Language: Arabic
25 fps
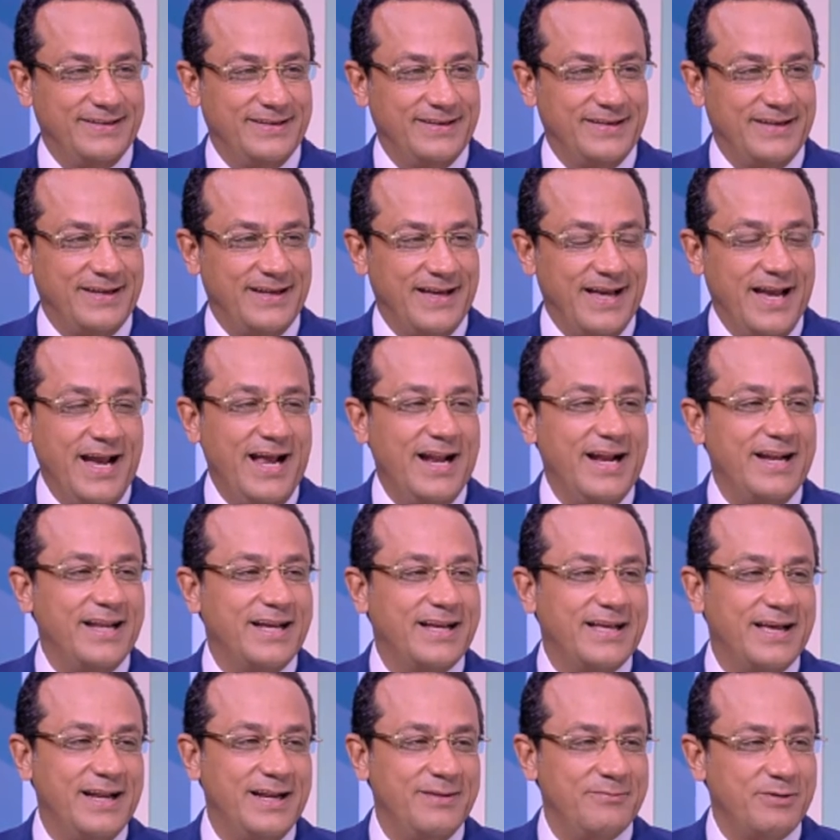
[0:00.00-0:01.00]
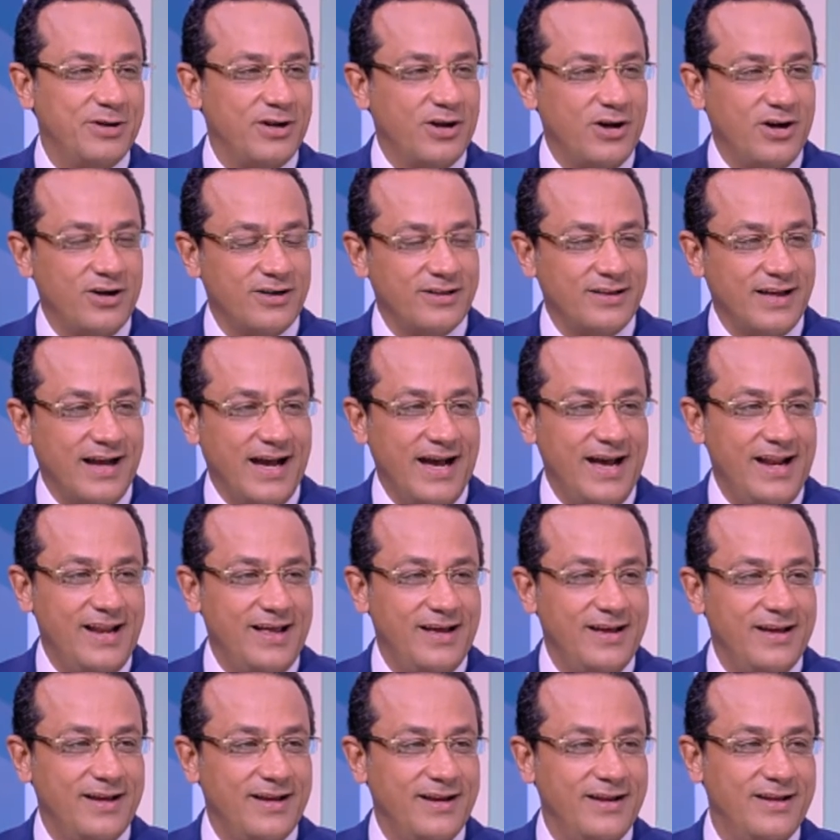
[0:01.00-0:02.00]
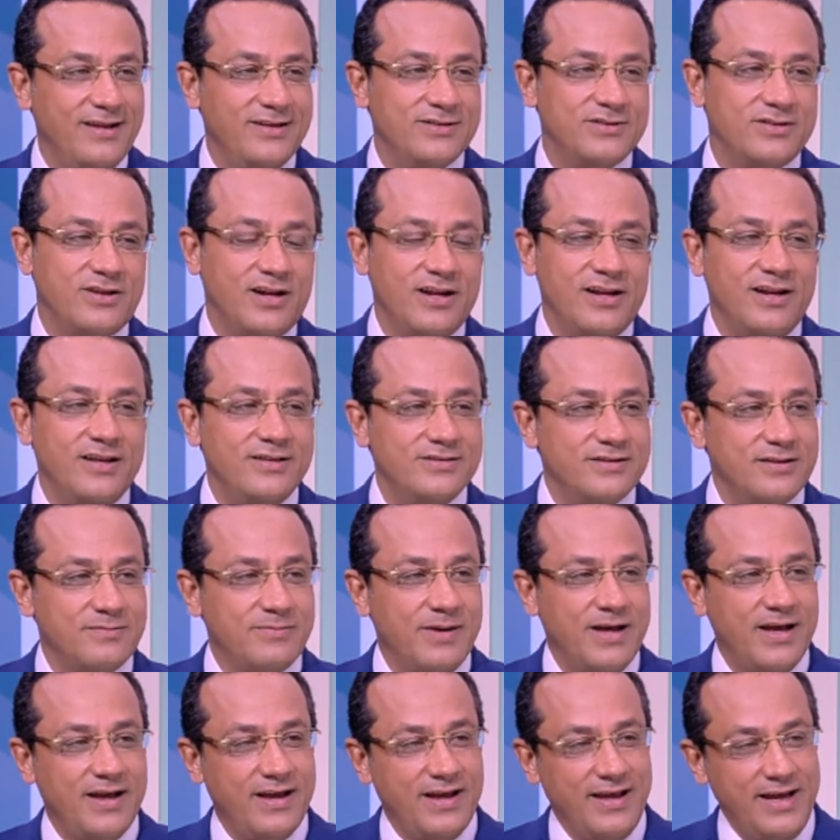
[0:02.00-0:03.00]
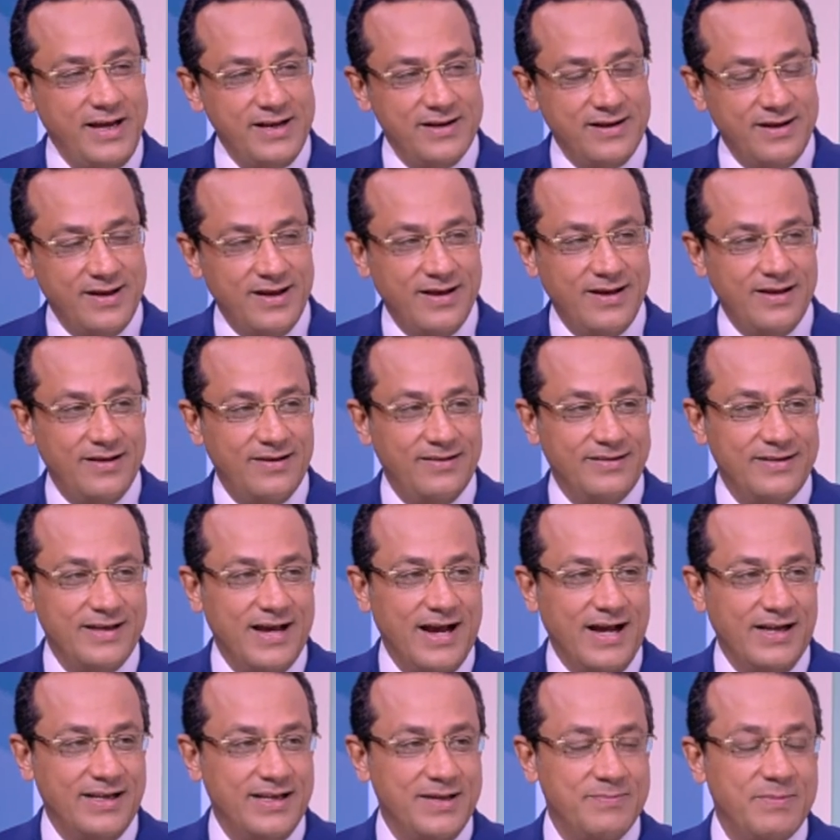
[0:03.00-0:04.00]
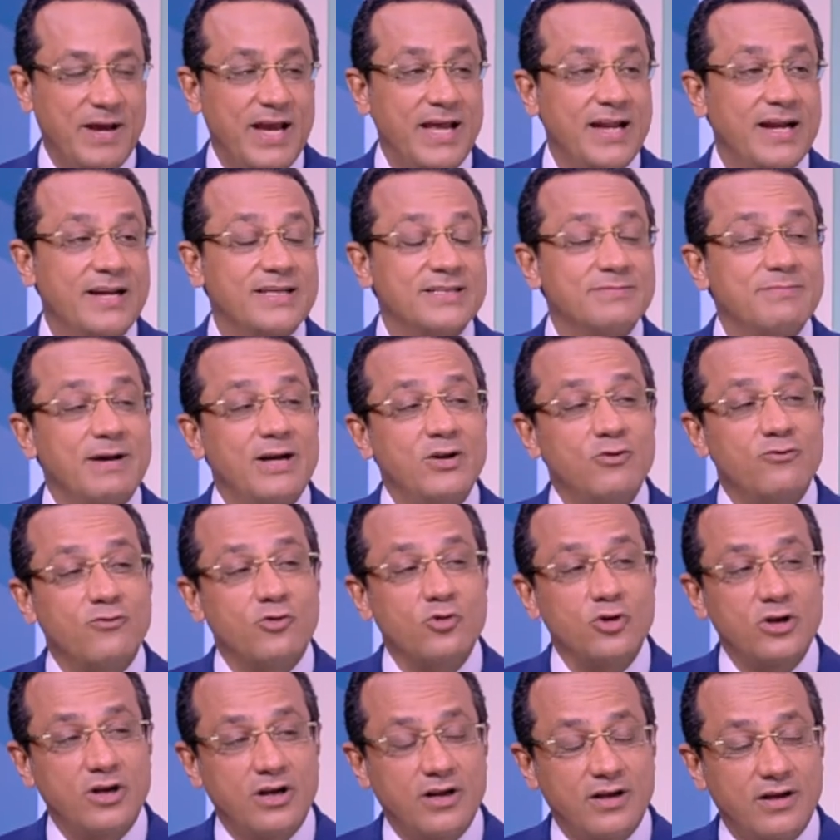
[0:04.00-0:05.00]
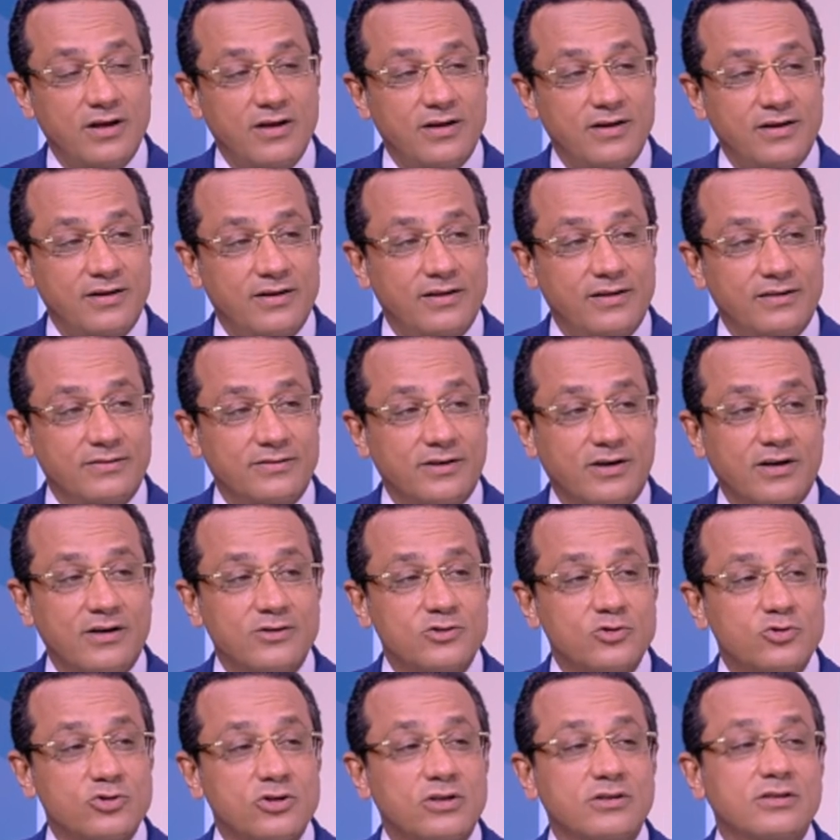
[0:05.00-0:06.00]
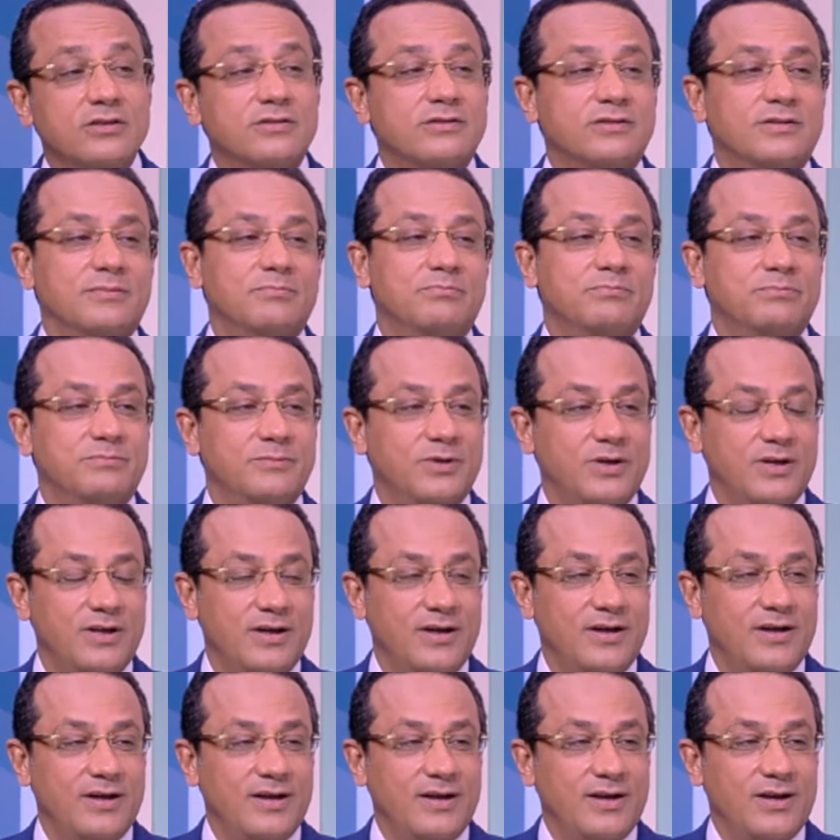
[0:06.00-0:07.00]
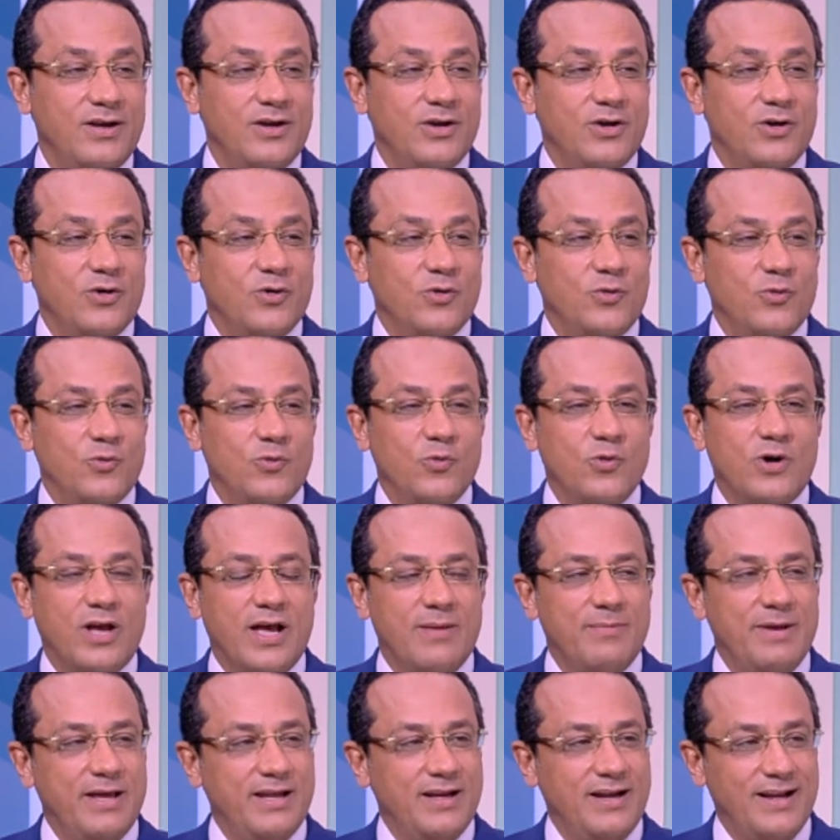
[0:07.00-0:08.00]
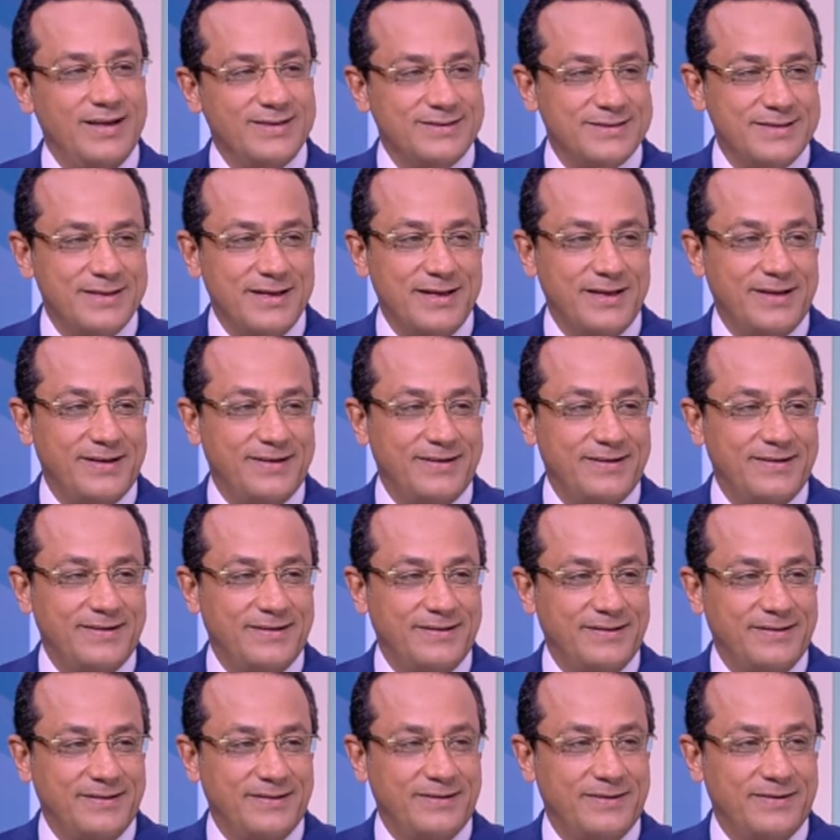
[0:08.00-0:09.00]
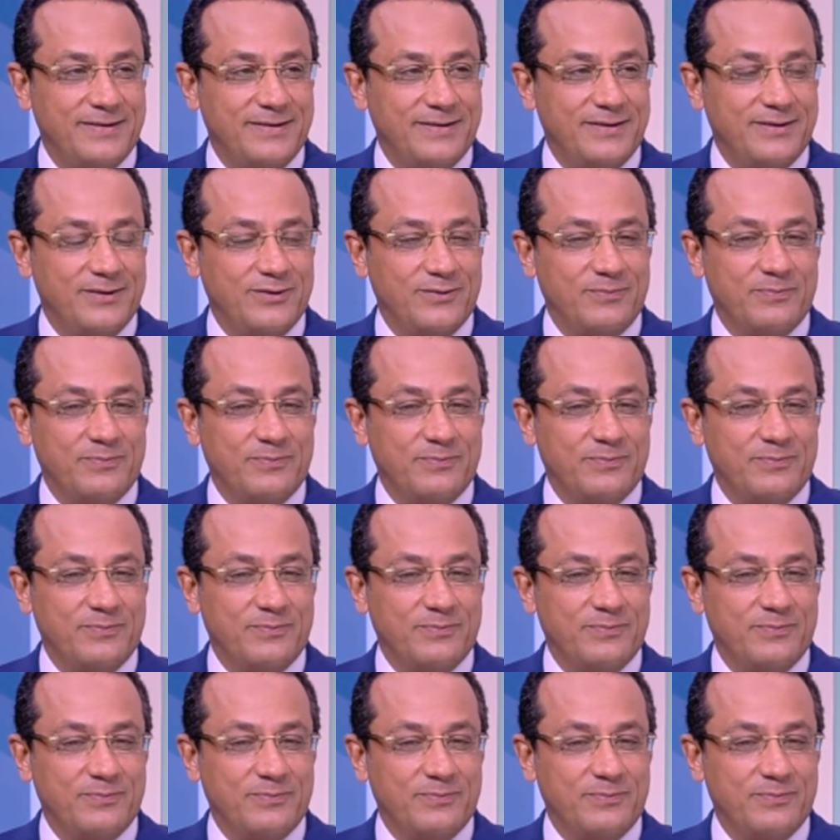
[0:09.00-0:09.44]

والله احنا هنتكلم النهارده على الليزر الليزر بقى احنا يعني بقينا نسمع عنه في كل آه، آه، تخصصات الطب بالظبط وكمان الاسنان بالظبط